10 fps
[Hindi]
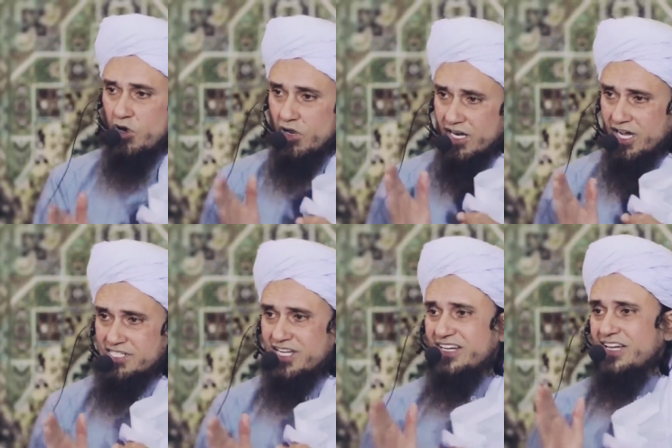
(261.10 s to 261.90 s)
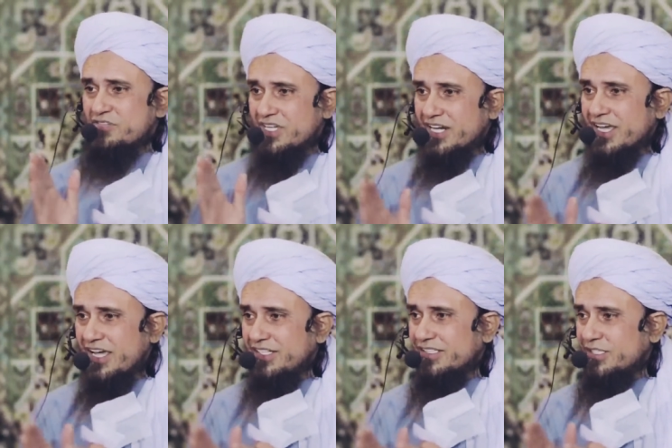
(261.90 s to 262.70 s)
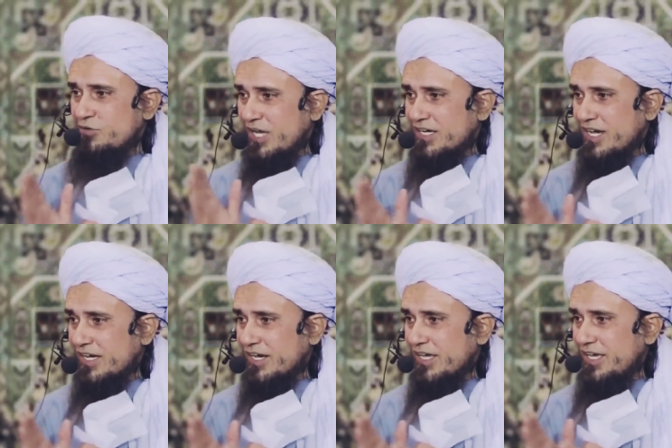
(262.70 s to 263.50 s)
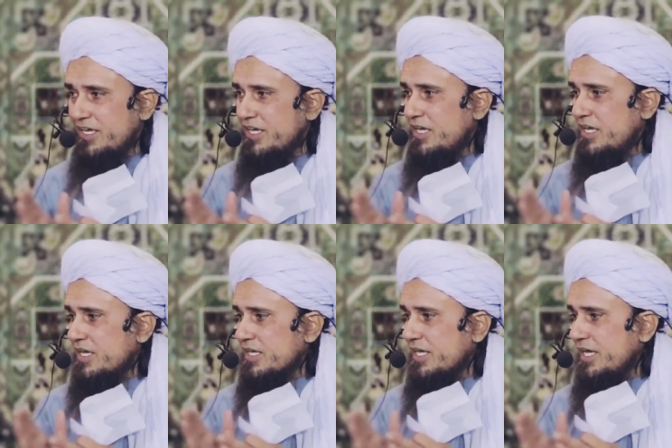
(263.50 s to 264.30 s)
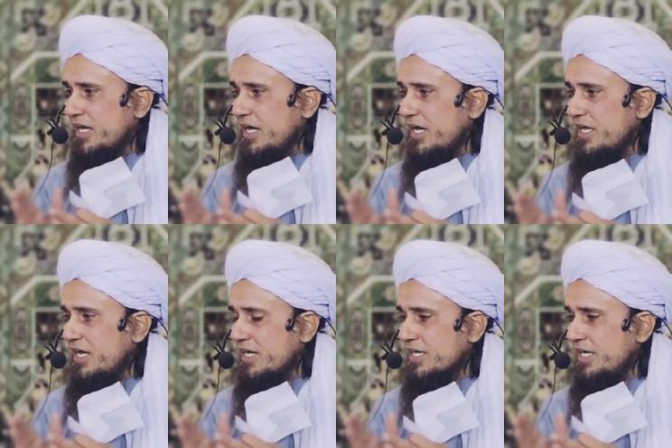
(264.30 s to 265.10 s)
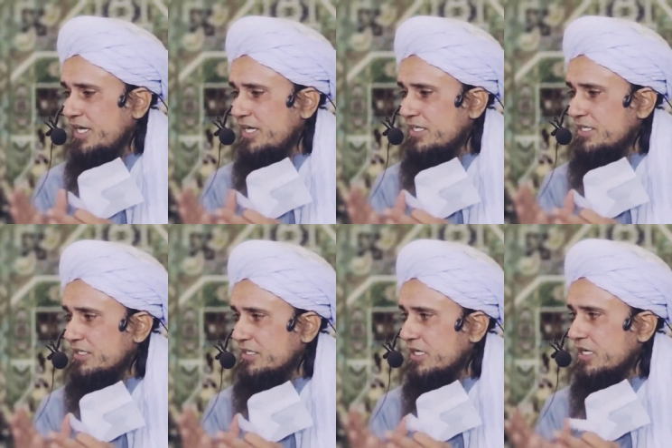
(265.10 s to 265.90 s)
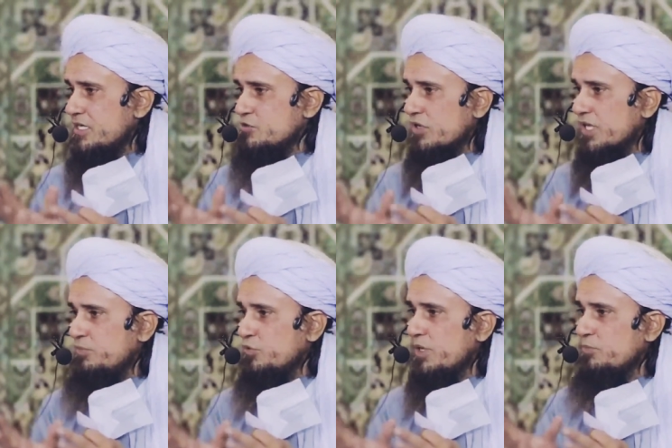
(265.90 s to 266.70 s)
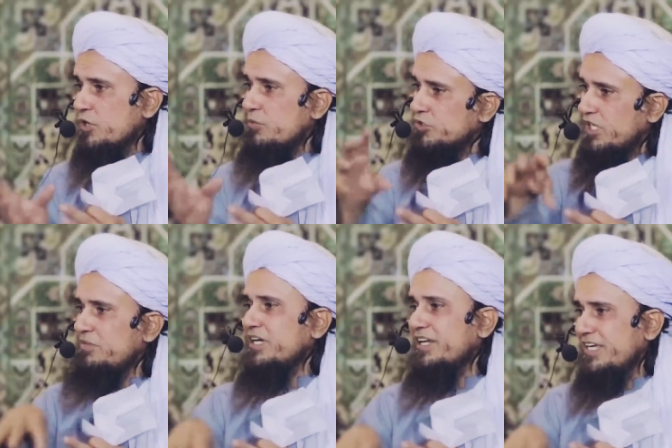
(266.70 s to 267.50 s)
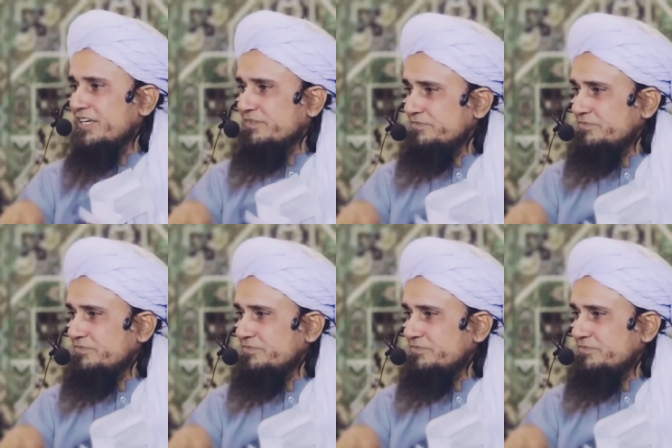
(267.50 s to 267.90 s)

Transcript: और आसान लफ्ज़ करके कह देता हूँ हल्का करके कि हया के तकाज़ों के पूरे पूरे मुताबिक नहीं है